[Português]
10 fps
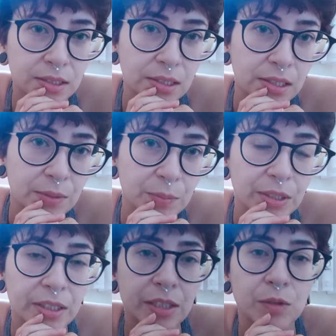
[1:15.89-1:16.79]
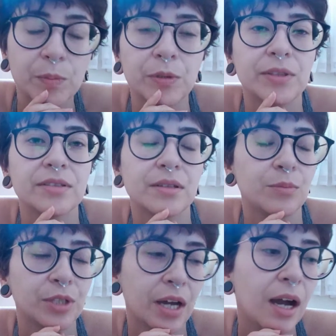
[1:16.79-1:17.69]
né, briguei com meu
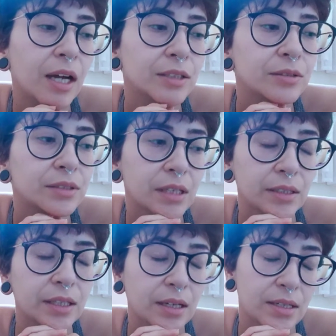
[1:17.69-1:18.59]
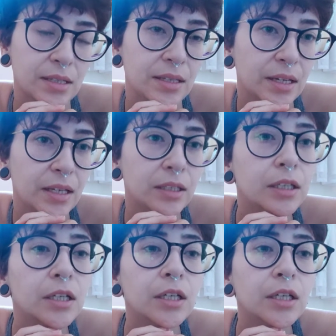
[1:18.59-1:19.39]
ex-namorado, saí da casa dele